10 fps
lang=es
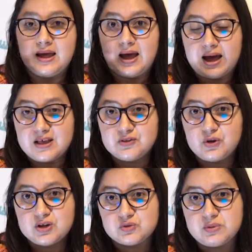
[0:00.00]
A
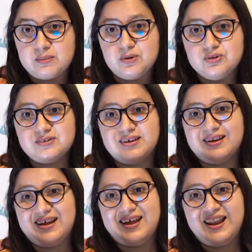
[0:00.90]
esto le sumamos
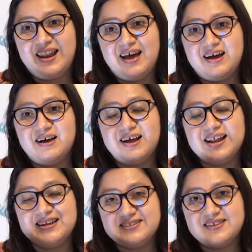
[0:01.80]

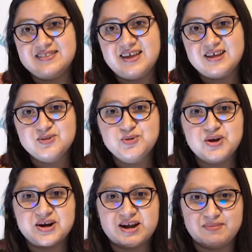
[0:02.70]
el desinterés
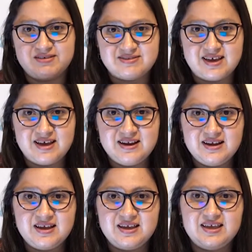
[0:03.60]
gubernamental
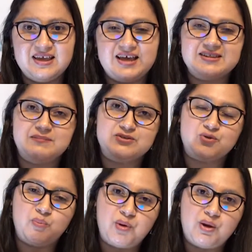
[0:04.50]
y hace más
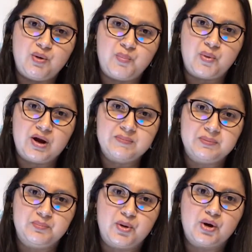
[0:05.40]
complejo el
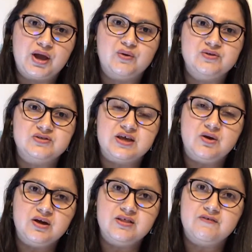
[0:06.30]
problema, por lo que
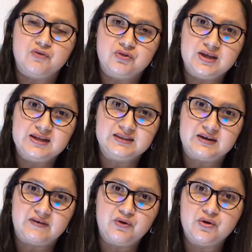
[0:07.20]
considero que difundir el
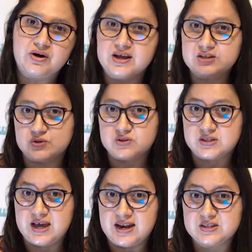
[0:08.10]
trabajo en redes
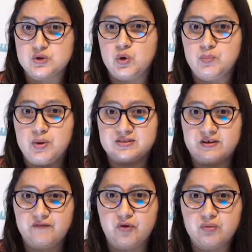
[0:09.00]
sociales o en
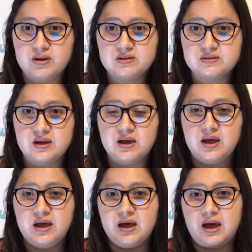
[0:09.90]
plataformas
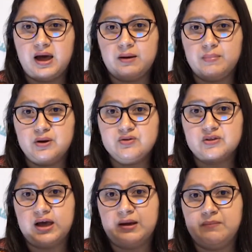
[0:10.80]
al
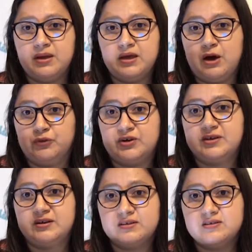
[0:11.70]
menos a mí y a otros
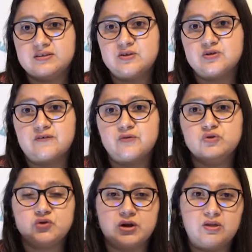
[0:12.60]
artistas nos ha
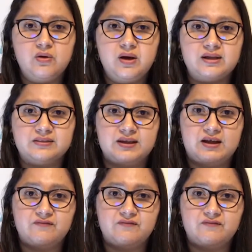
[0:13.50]
funcionado ante la